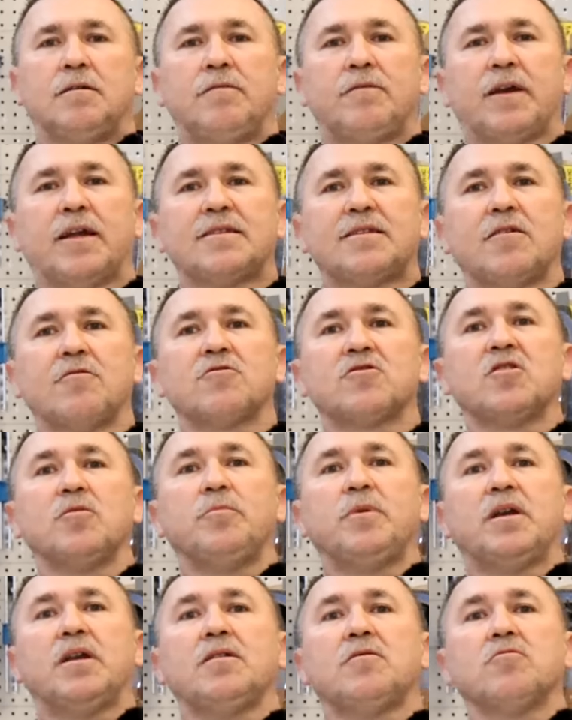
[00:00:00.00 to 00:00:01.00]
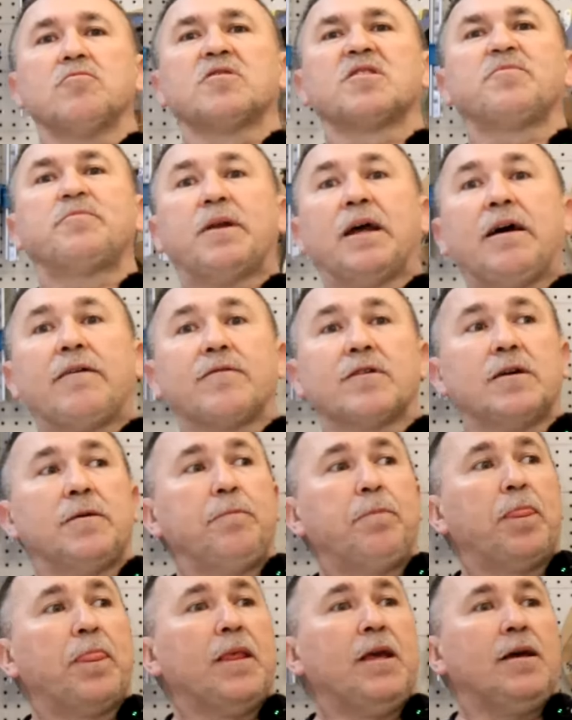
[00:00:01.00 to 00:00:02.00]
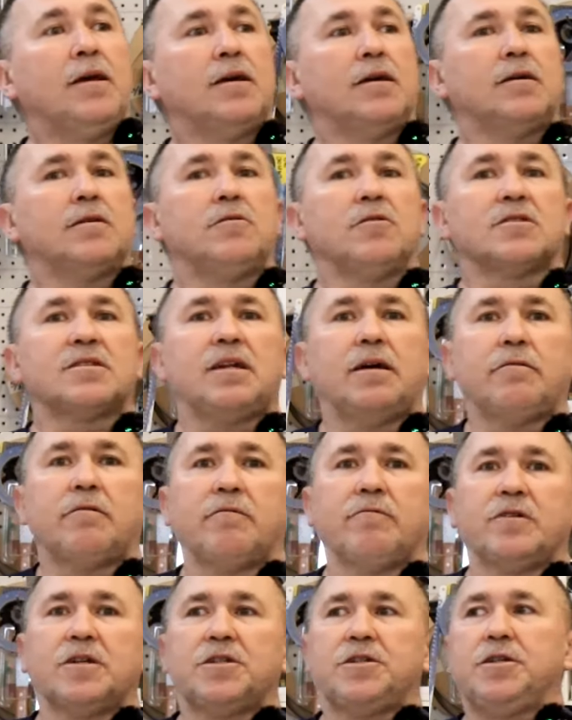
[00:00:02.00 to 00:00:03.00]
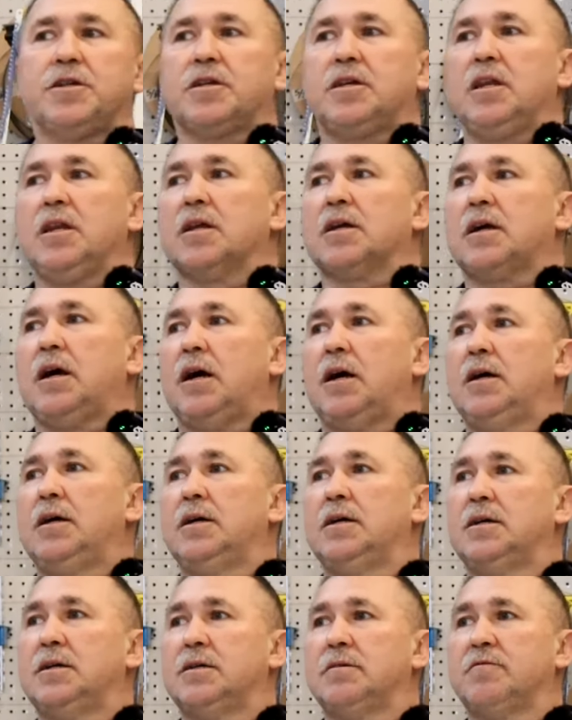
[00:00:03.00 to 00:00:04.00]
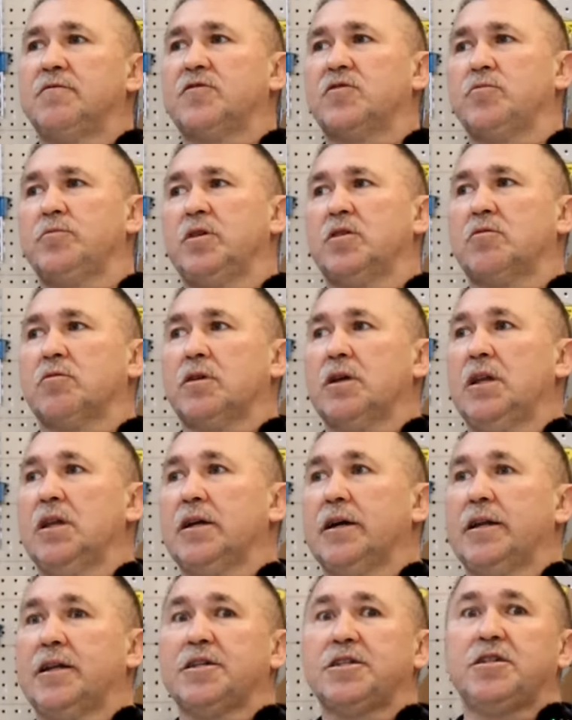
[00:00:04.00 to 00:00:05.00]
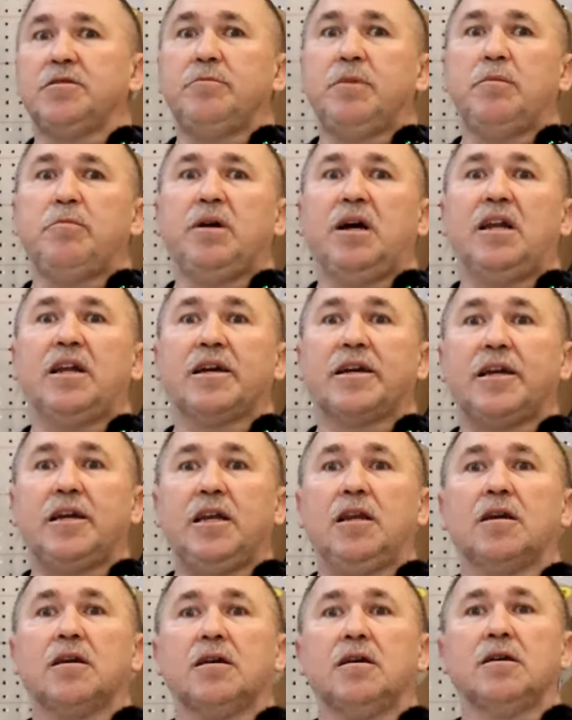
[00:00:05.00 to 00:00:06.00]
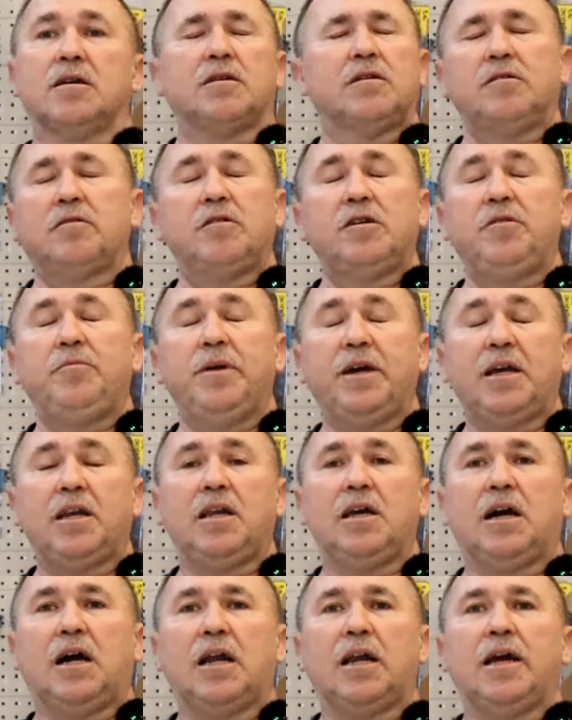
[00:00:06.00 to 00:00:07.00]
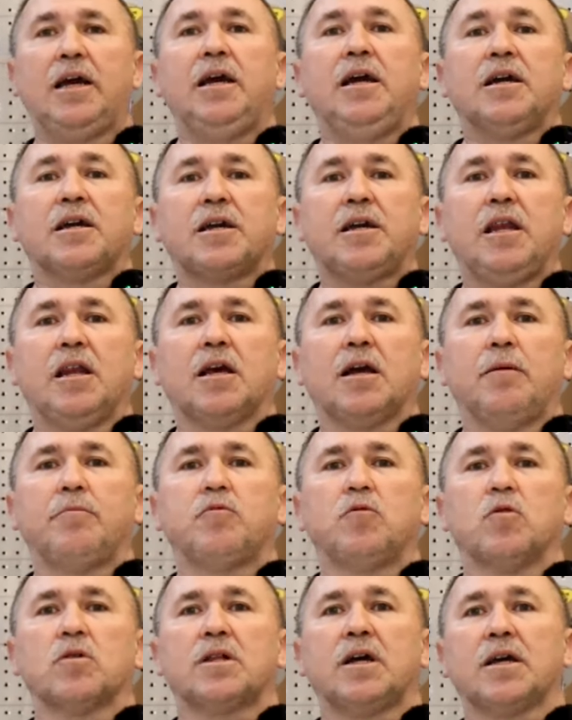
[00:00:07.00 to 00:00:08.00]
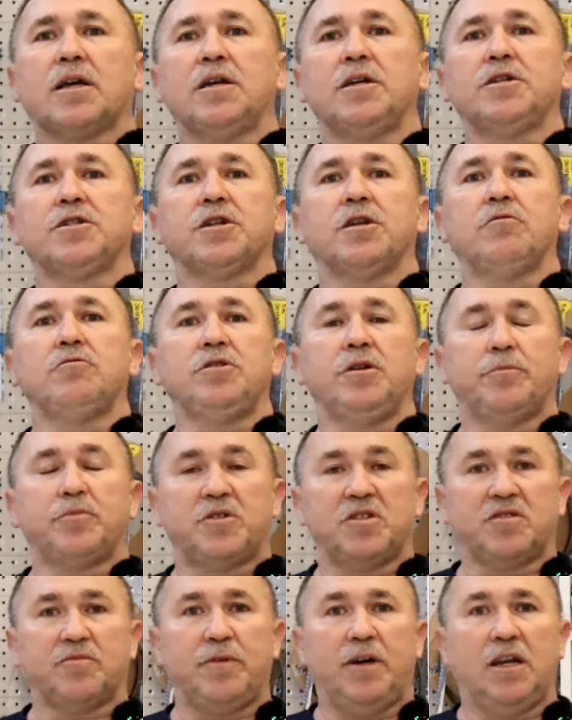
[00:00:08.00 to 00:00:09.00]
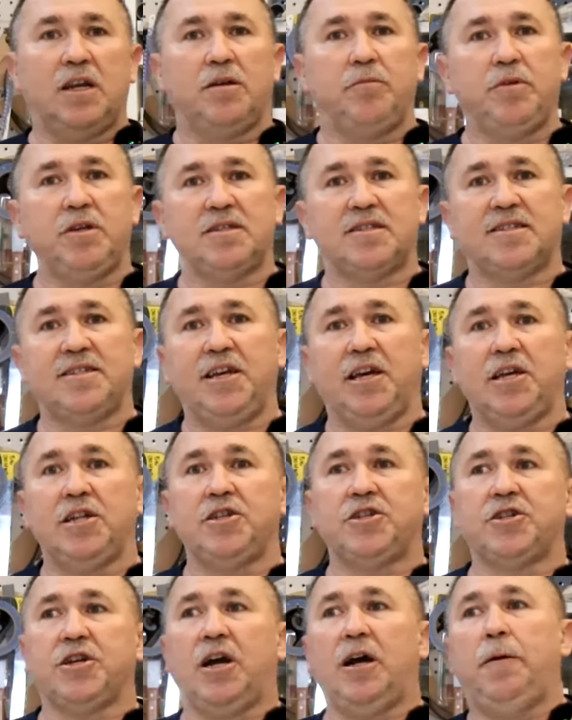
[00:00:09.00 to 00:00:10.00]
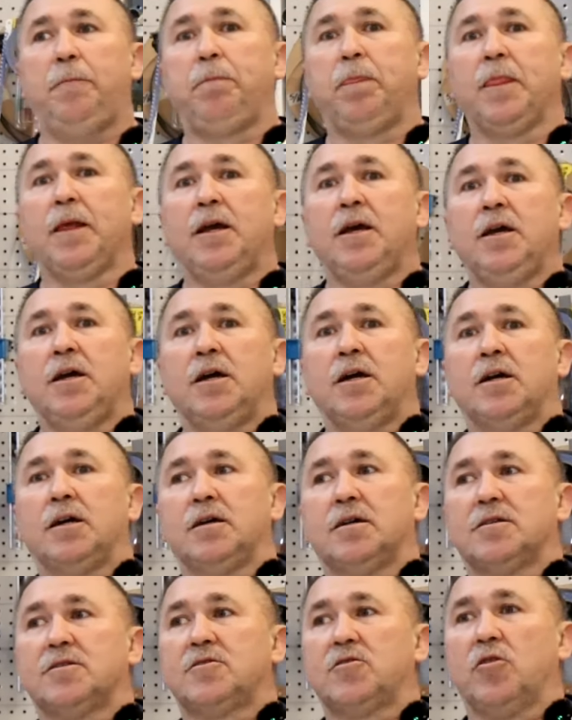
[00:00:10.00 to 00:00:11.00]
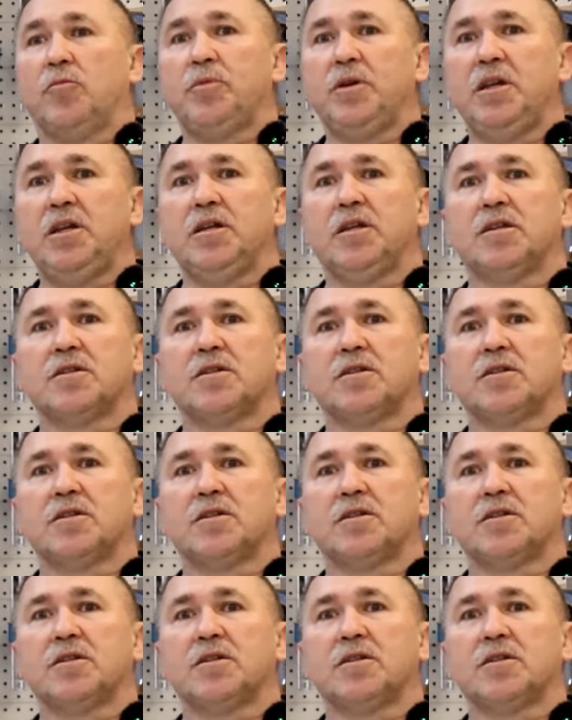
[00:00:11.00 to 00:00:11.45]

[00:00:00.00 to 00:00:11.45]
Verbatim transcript: Wracając do meritum sprawy, e, dostałem właśnie kilka w sumie tu kilkanaście meby, ale kil, e, e-maili, ale kilka było takich, że ludzie przysłali mi zdjęcia, e, zrobili